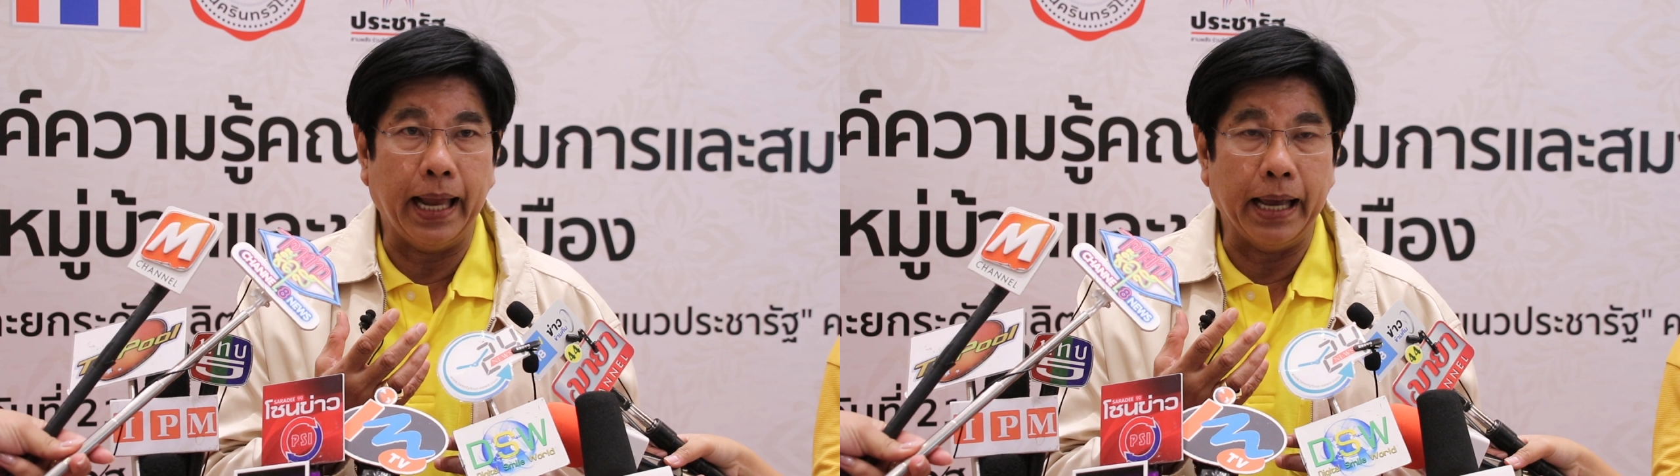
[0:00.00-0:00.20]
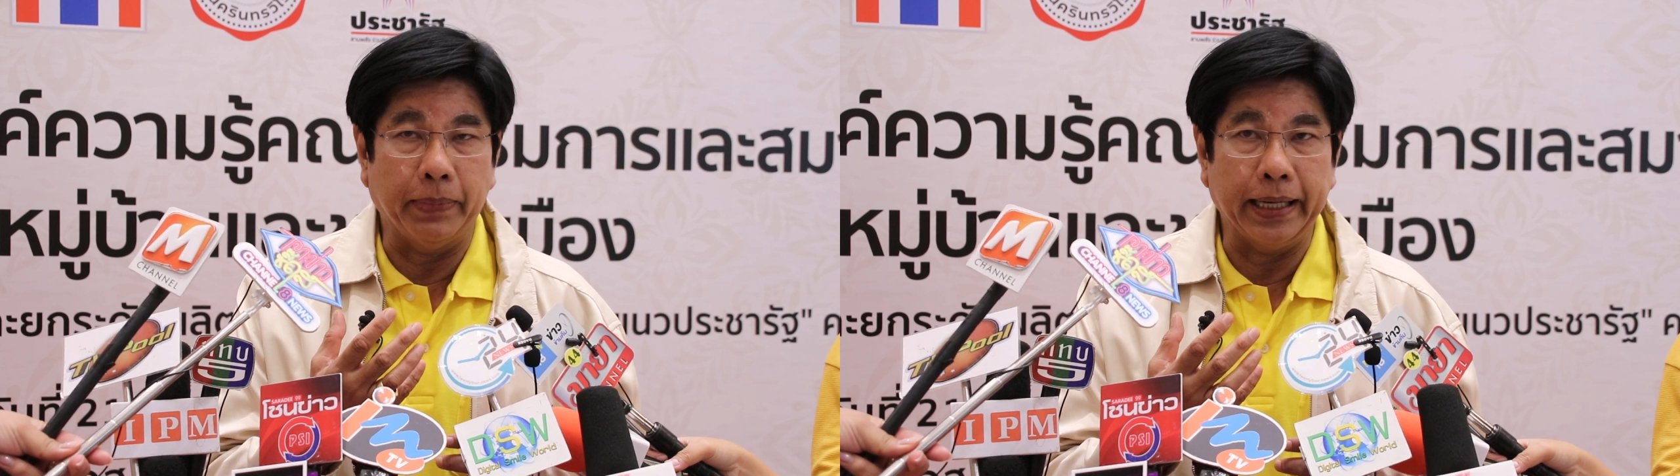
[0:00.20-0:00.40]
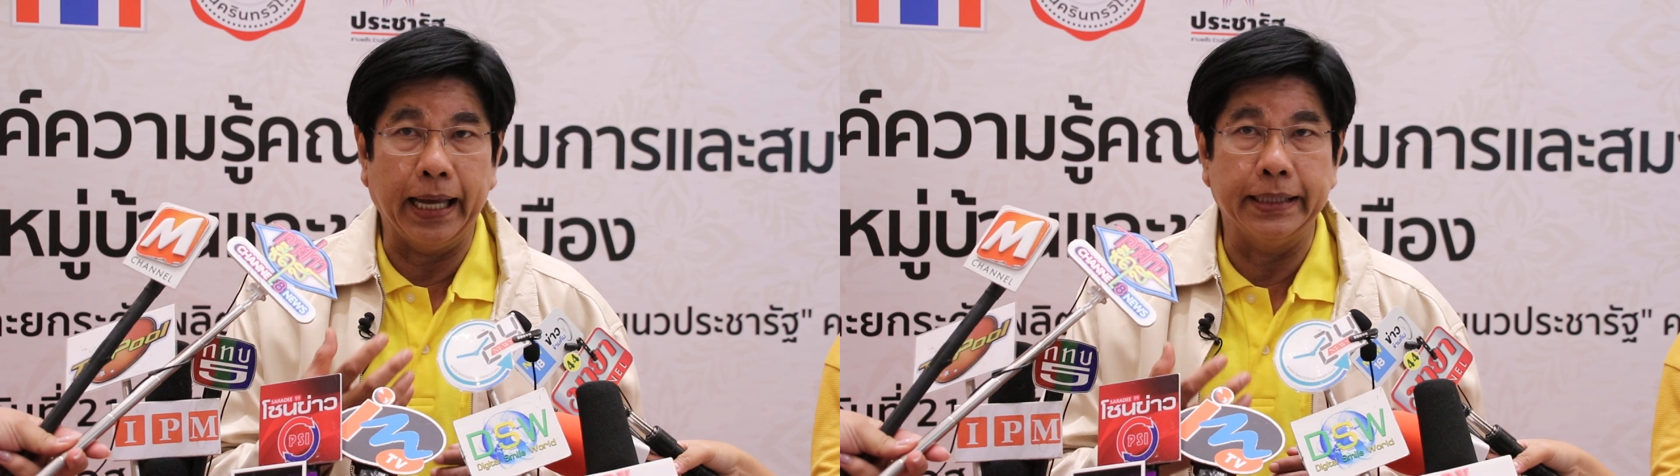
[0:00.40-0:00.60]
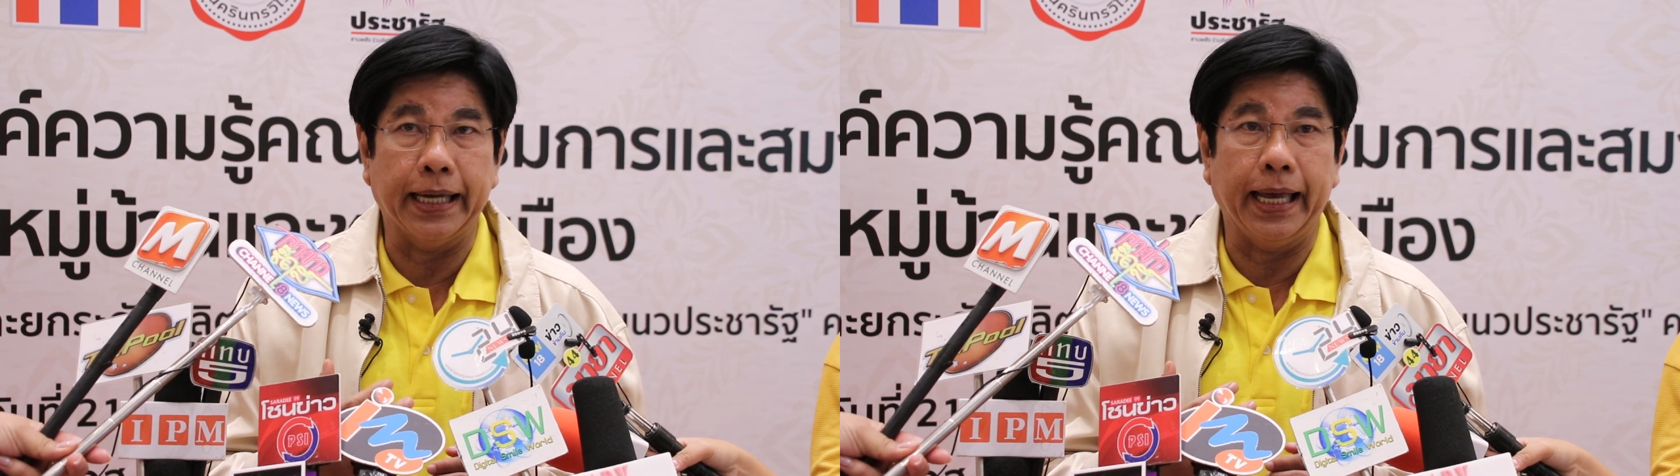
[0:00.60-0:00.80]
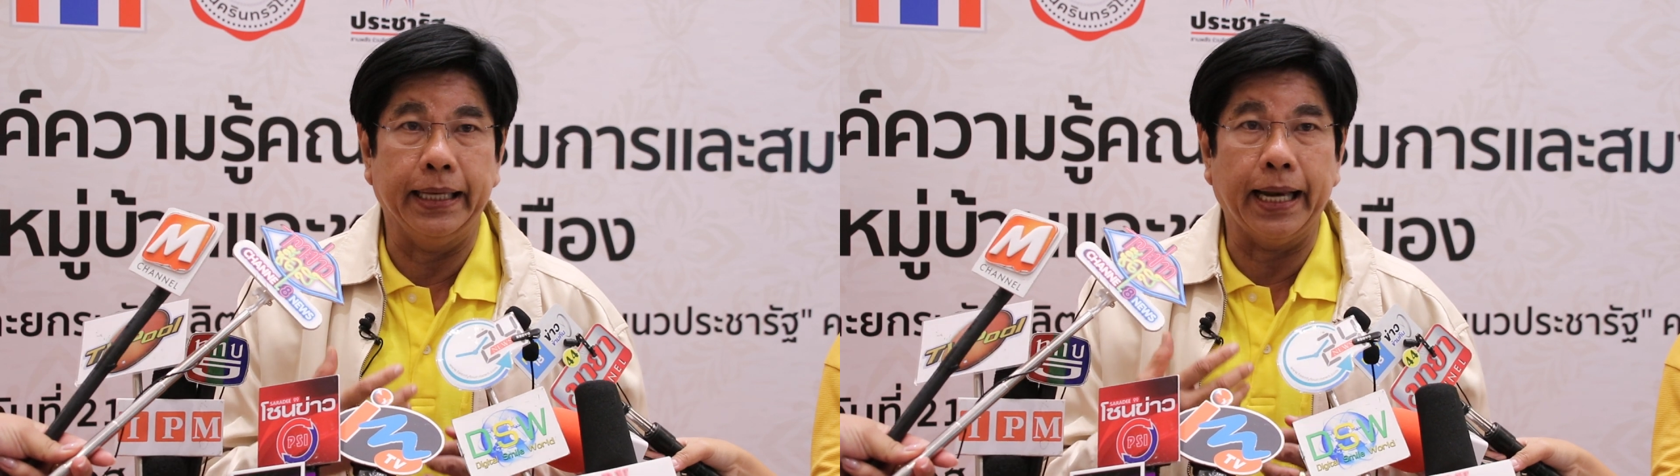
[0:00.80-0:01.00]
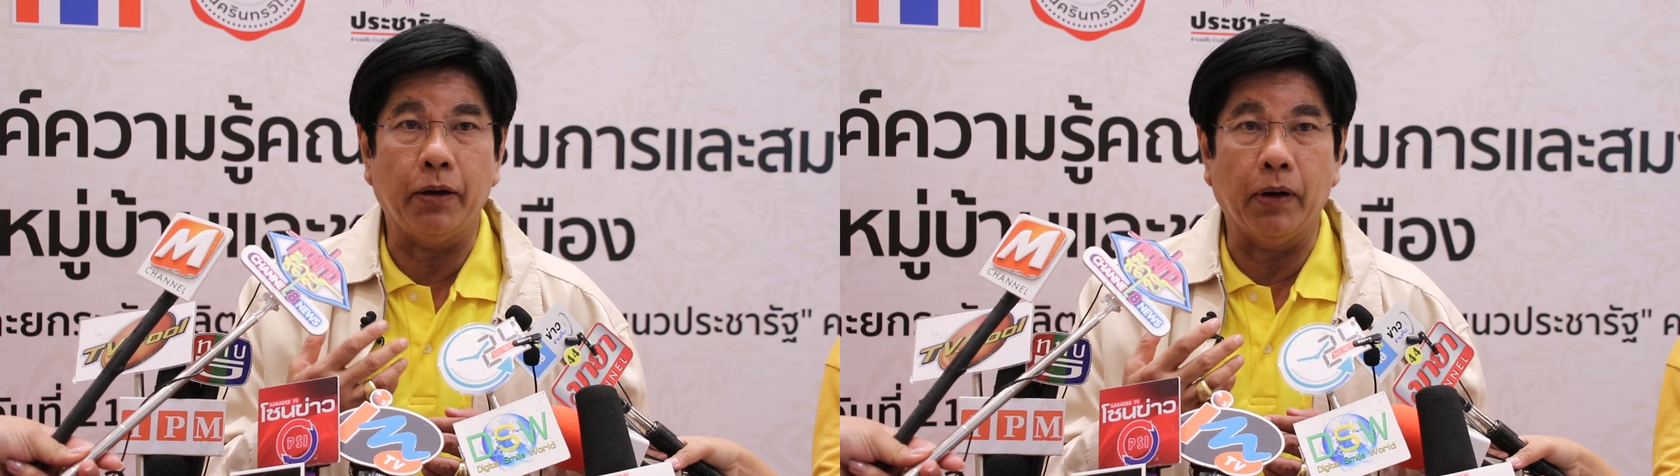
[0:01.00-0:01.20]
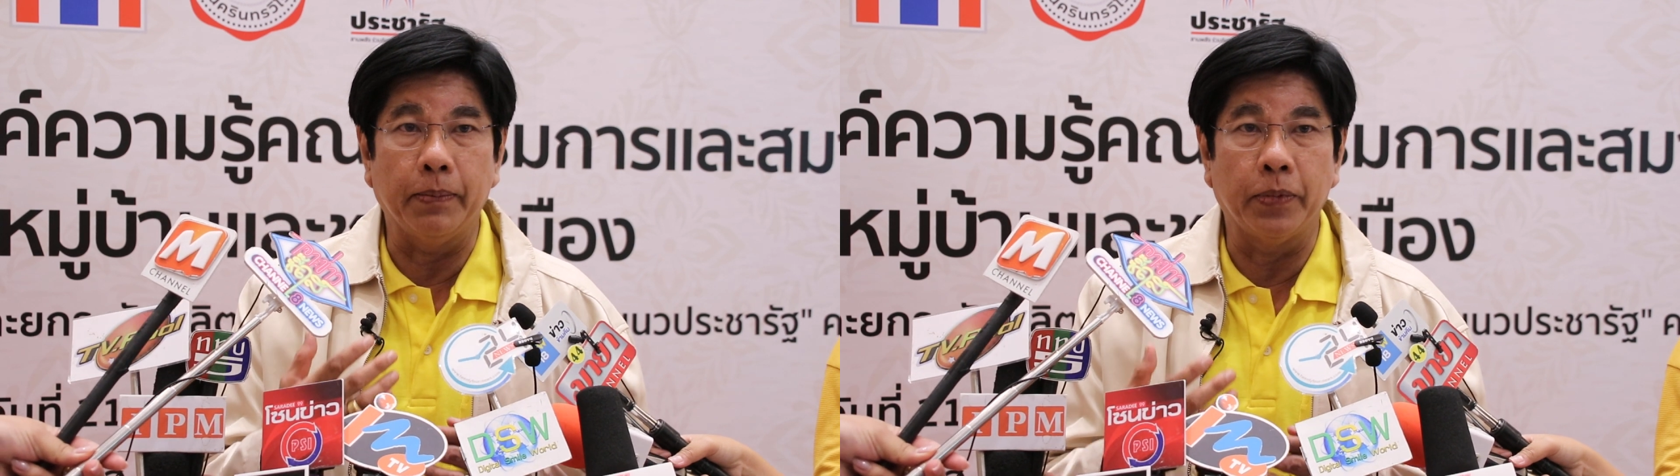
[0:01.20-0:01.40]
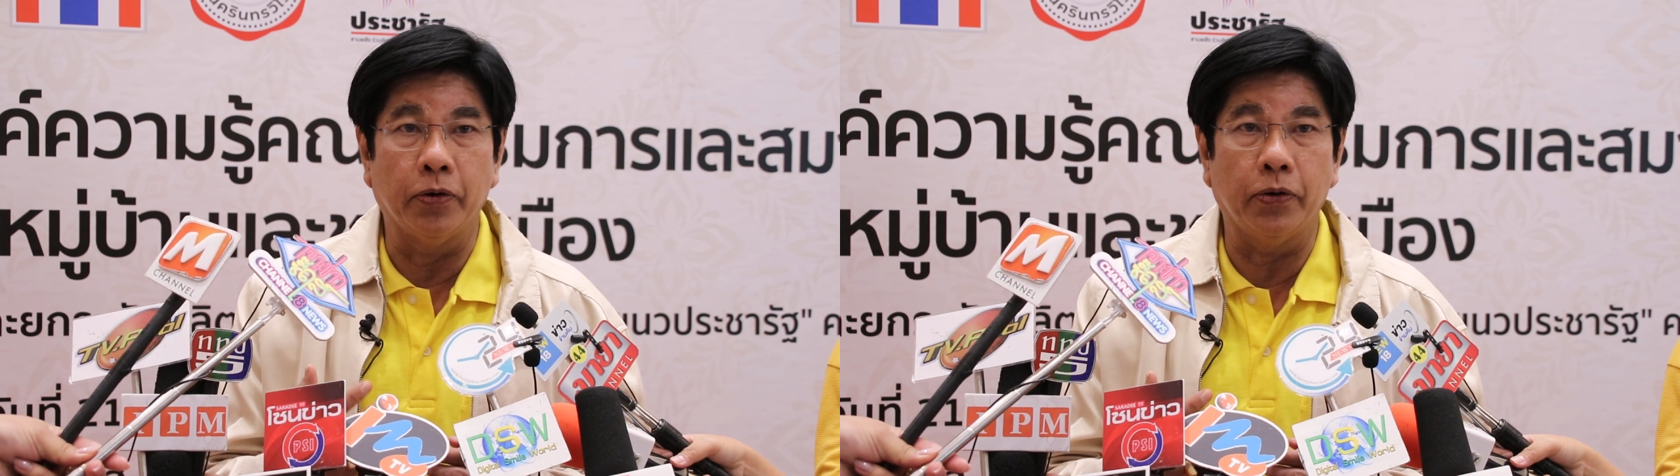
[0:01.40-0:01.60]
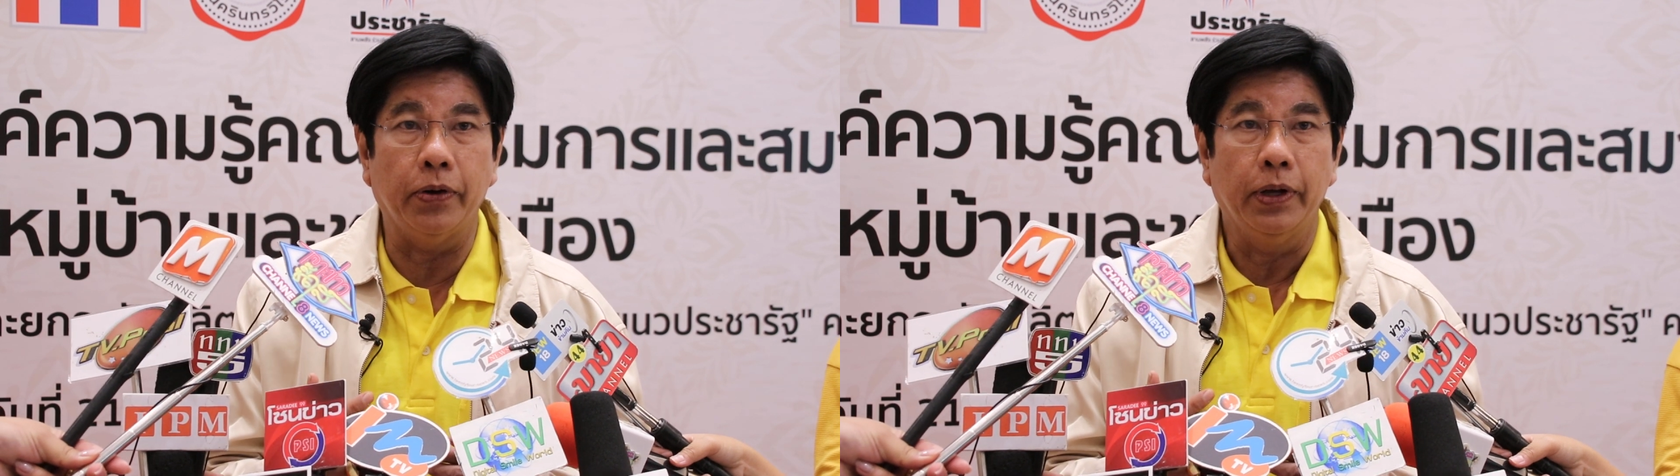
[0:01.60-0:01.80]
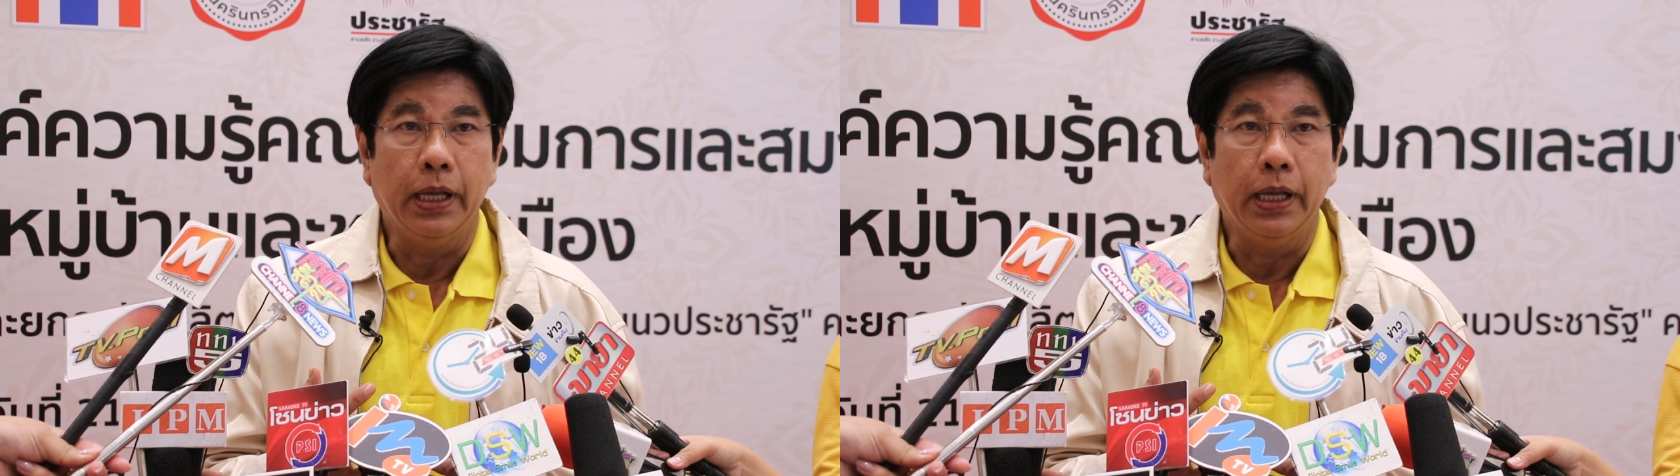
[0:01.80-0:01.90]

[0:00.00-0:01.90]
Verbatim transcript: แรงบันดาลใจได้ความรู้